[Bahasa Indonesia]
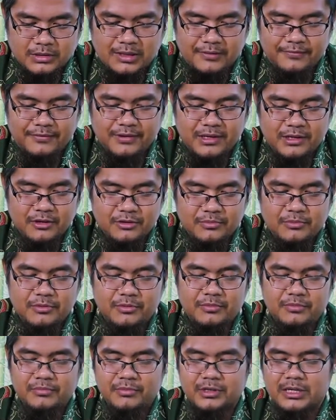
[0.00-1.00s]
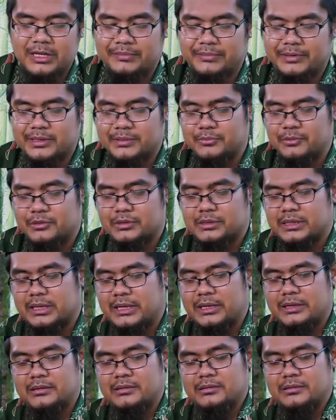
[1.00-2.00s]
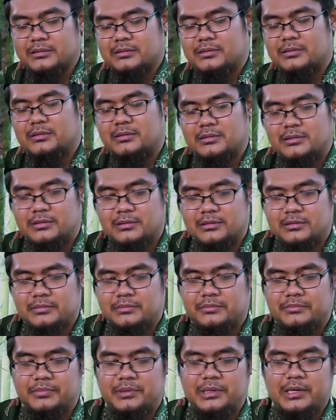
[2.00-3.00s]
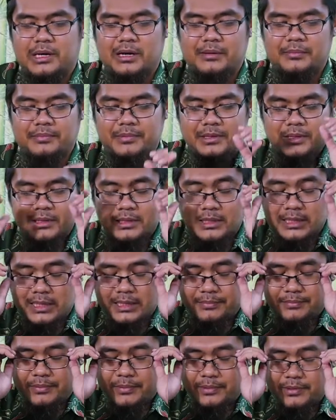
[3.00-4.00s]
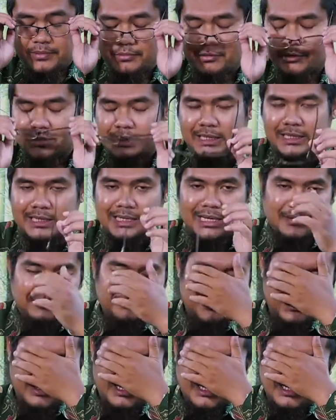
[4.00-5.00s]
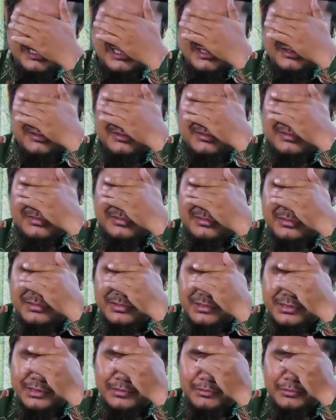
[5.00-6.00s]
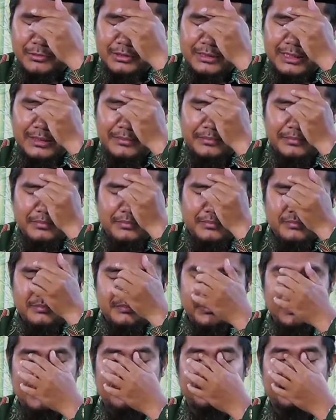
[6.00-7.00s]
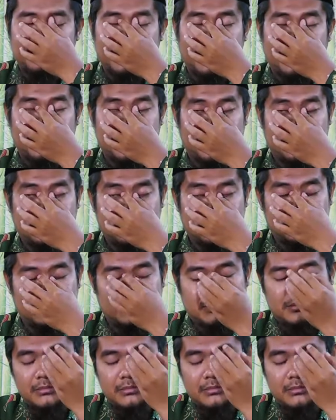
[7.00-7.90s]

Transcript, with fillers: lafalnya umum nggak menyebutkan pihak nggak menyebutkan nama atau sebutan pihak-pihak yang